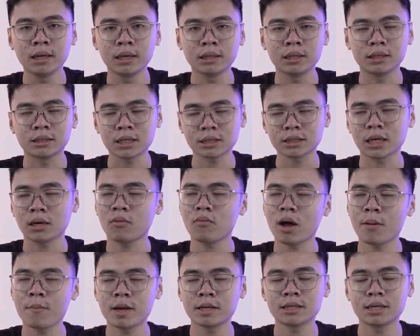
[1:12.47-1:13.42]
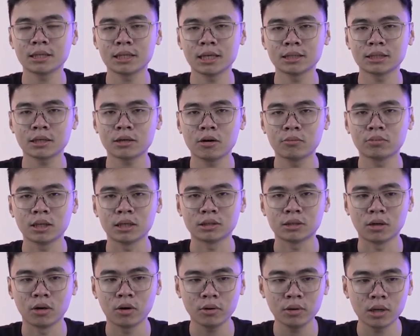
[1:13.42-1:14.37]
thì chắc chắn RAM SSD sẽ không thể
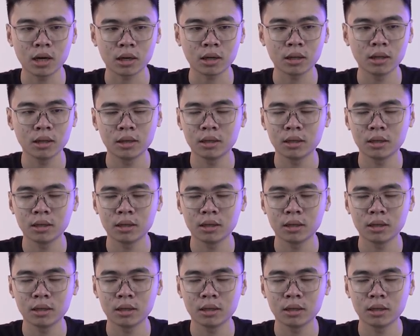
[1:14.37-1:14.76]
sửa lỗi được.